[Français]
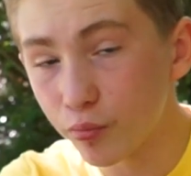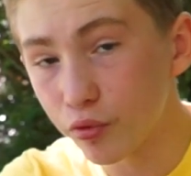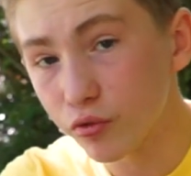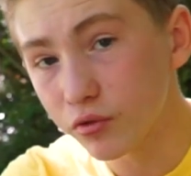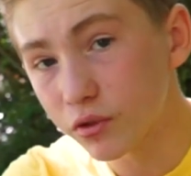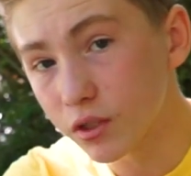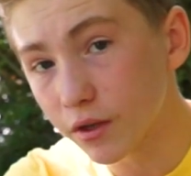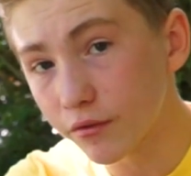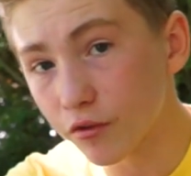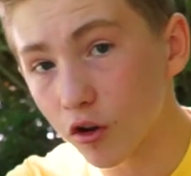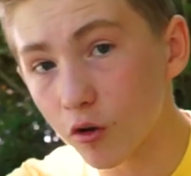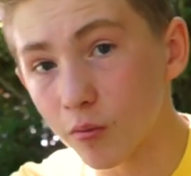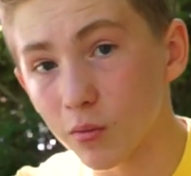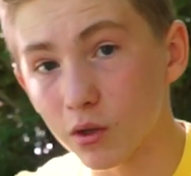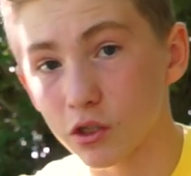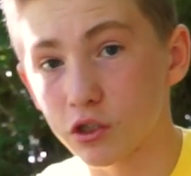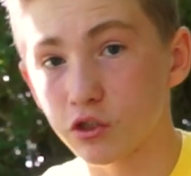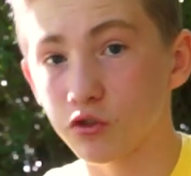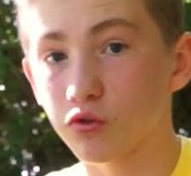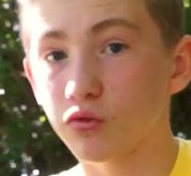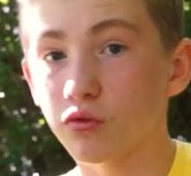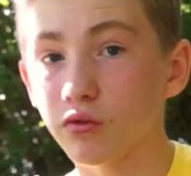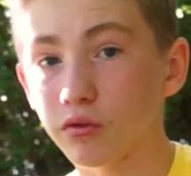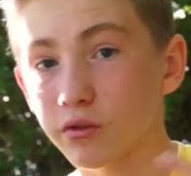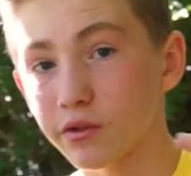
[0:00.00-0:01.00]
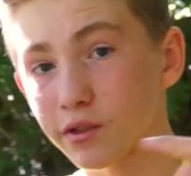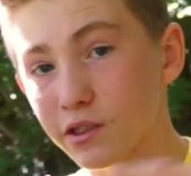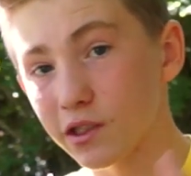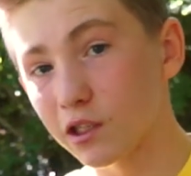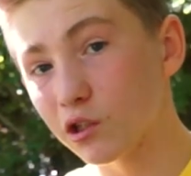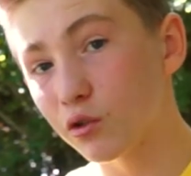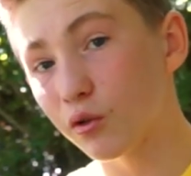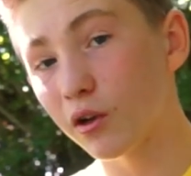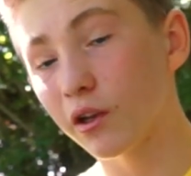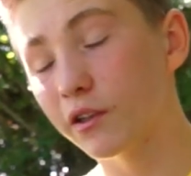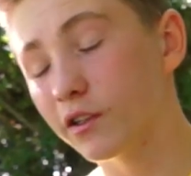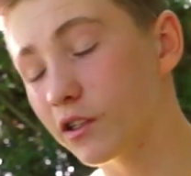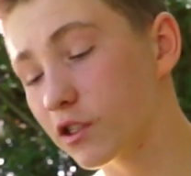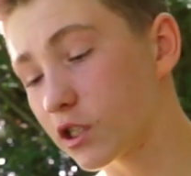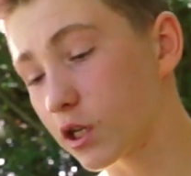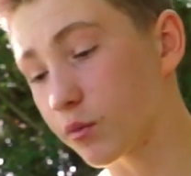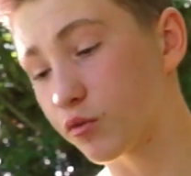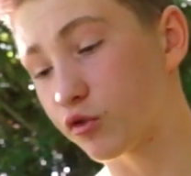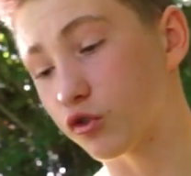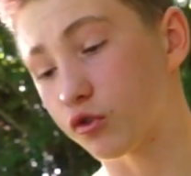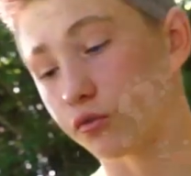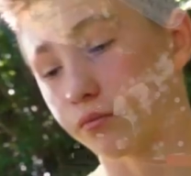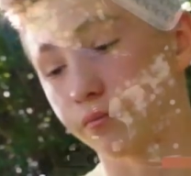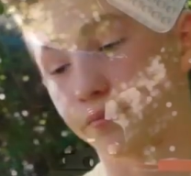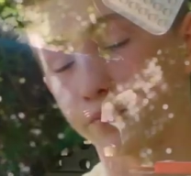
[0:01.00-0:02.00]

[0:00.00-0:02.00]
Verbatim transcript: plus d'informations, c'est dans la description.